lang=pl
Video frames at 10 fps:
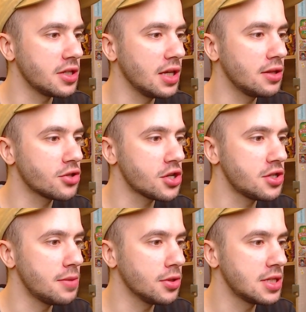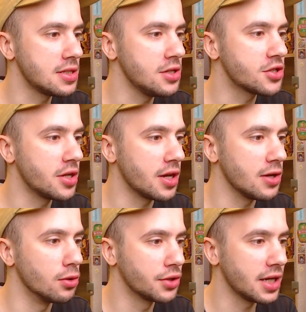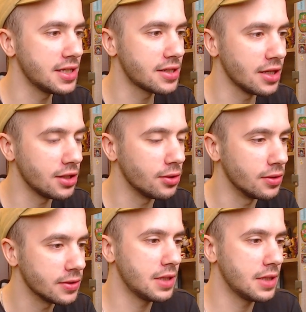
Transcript: jednocześnie mocy zniszczenia i Ultra Instynktu?